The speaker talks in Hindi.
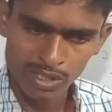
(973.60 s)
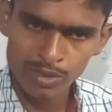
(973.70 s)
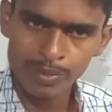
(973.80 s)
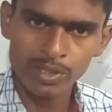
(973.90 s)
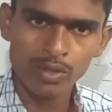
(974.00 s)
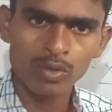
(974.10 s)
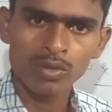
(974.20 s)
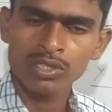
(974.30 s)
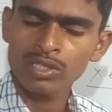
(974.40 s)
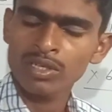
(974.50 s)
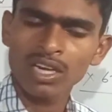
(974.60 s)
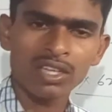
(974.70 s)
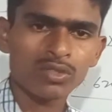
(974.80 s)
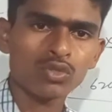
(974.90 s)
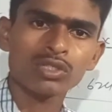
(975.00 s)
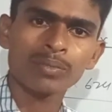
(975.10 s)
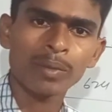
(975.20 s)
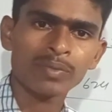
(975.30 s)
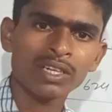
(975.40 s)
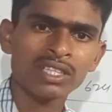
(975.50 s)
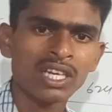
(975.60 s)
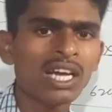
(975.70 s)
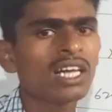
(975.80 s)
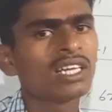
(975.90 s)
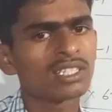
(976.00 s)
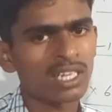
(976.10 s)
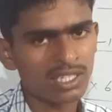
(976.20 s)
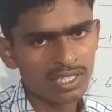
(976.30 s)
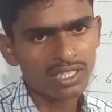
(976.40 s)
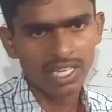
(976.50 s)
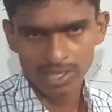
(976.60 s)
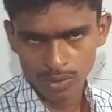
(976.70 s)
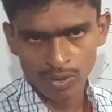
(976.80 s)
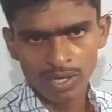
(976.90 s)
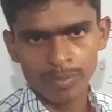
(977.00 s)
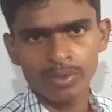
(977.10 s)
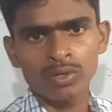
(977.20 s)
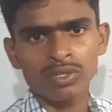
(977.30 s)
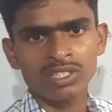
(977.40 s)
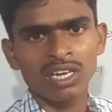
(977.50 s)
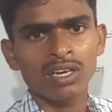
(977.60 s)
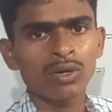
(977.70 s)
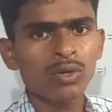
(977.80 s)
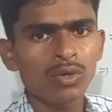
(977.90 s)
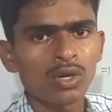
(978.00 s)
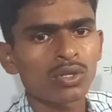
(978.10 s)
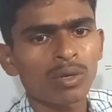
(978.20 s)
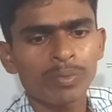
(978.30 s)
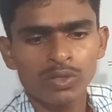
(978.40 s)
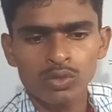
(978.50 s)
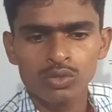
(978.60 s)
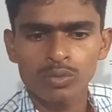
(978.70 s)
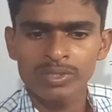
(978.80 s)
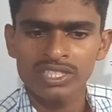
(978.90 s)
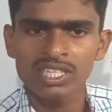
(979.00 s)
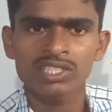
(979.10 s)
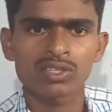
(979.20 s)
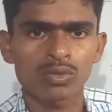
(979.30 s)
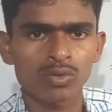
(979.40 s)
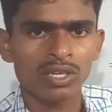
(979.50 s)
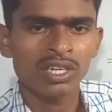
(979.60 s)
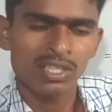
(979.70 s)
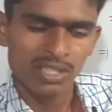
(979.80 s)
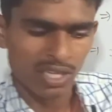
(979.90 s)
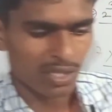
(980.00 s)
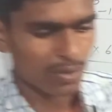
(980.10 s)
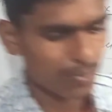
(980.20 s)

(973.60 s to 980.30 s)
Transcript: की इस वीडियो क्लास को समाप्त करते हैं चलिए थैंक यू अगर वीडियो अच्छा लगा हो तो अपने दोस्तों में शेयर ज़रूर करें